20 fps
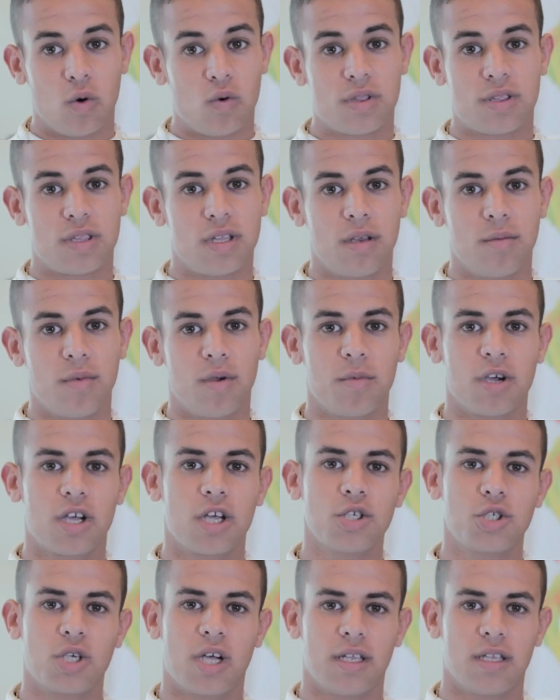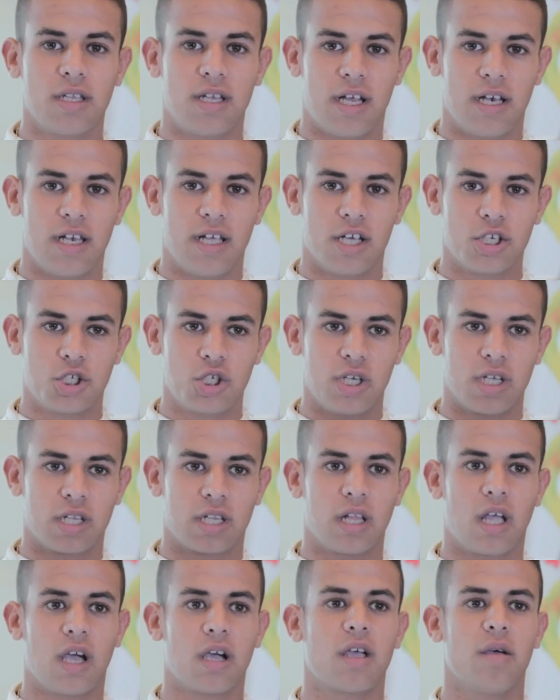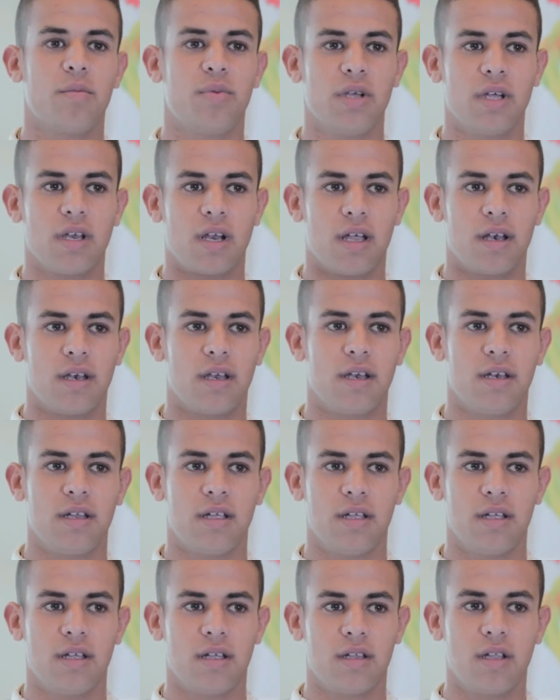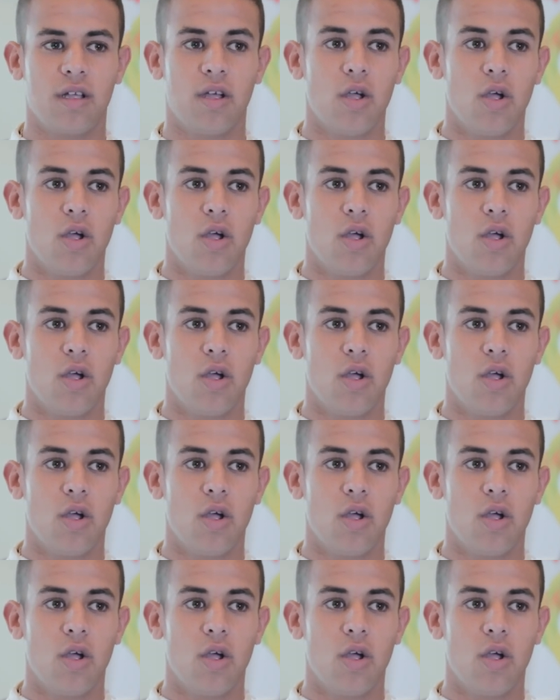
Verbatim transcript: والسينما ما كانش عندي عليها شيء اطلاع كبير انني